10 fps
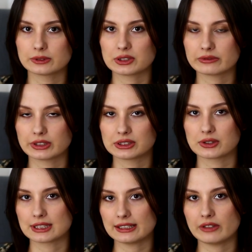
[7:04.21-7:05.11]
to są właśnie
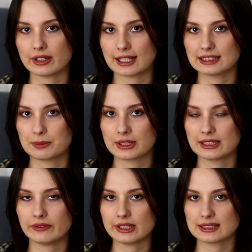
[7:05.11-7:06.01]
ostatnie wakacje przed
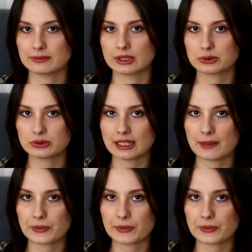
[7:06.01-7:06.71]
jej wyjazdem na studia,